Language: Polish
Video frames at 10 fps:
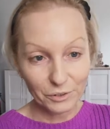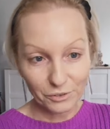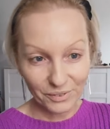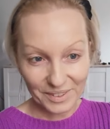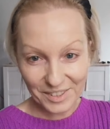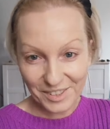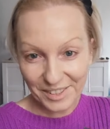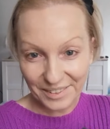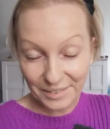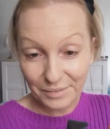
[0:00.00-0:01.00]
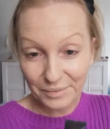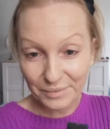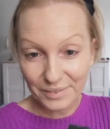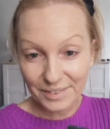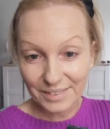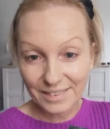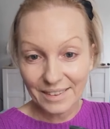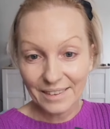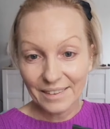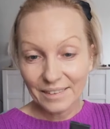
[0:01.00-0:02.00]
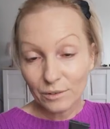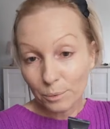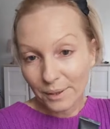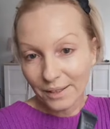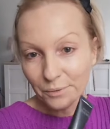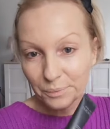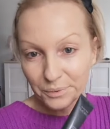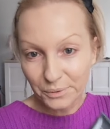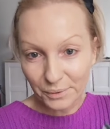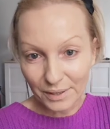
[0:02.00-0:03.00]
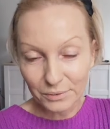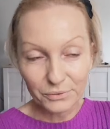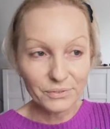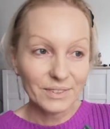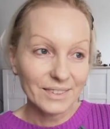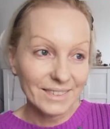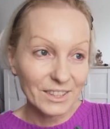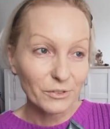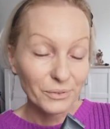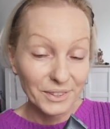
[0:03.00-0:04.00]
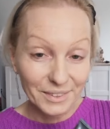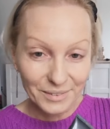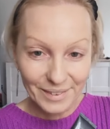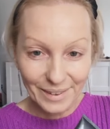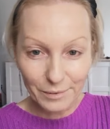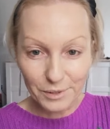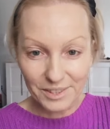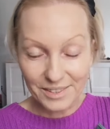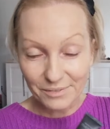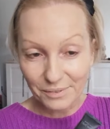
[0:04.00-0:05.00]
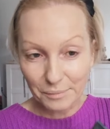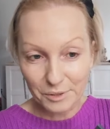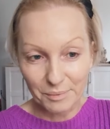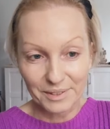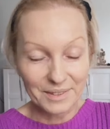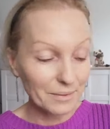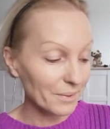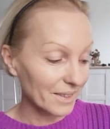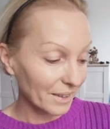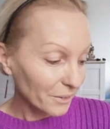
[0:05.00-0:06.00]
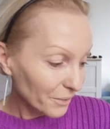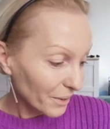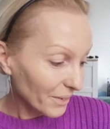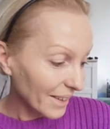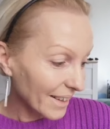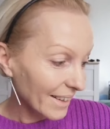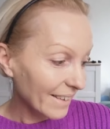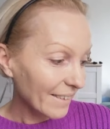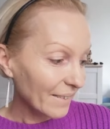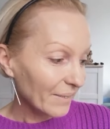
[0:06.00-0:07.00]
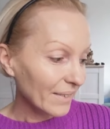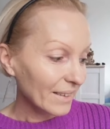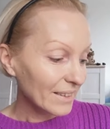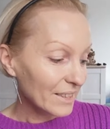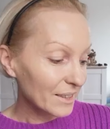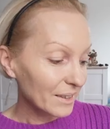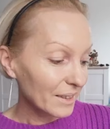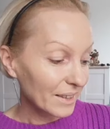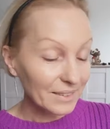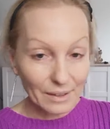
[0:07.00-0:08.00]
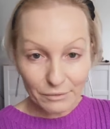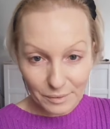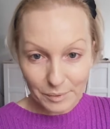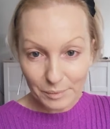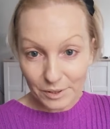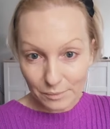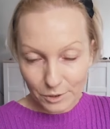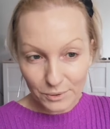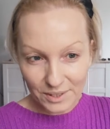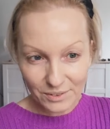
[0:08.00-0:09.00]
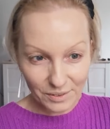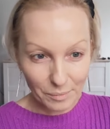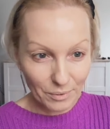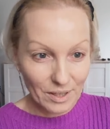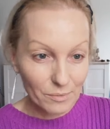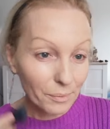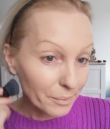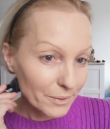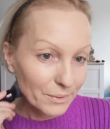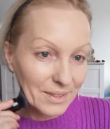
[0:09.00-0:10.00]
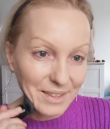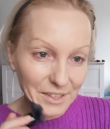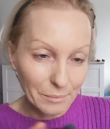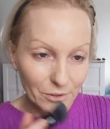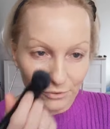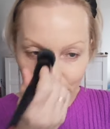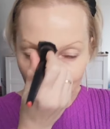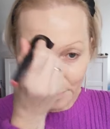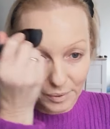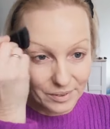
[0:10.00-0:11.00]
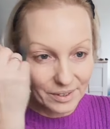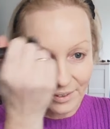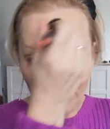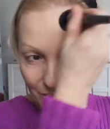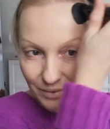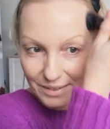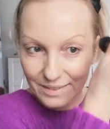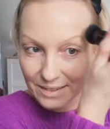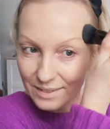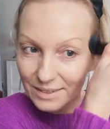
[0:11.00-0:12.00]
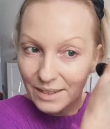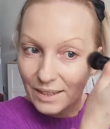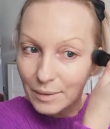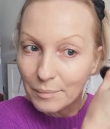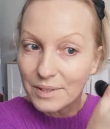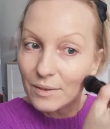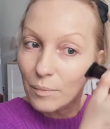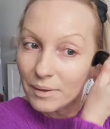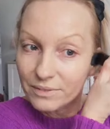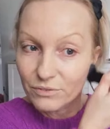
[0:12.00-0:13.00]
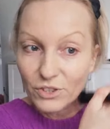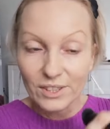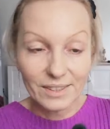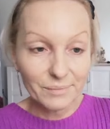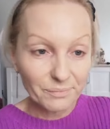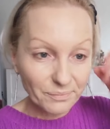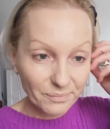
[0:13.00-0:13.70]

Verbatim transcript: doświadczenie w y, dobraniu podkładów i na żywo, i na odległość. Wiem, że Panie są zadowolone. Jeśli nie trafimy, będziemy szukać do tej pory, aż po prostu znajdziemy Twój ulubiony kolor, więc bez obaw dziewczyny,